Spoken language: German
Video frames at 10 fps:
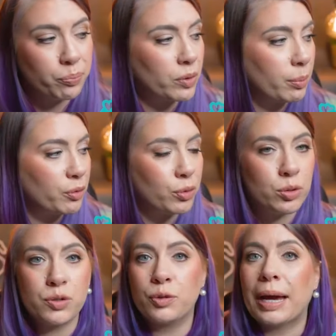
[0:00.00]
damit wir
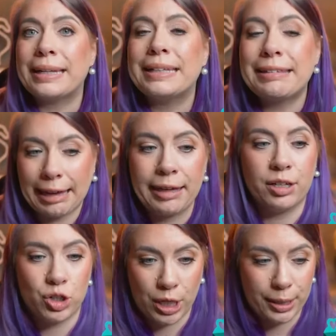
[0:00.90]
uns für ein Getränk
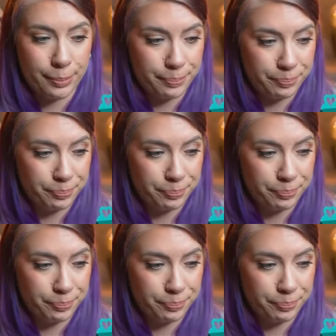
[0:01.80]
entscheiden.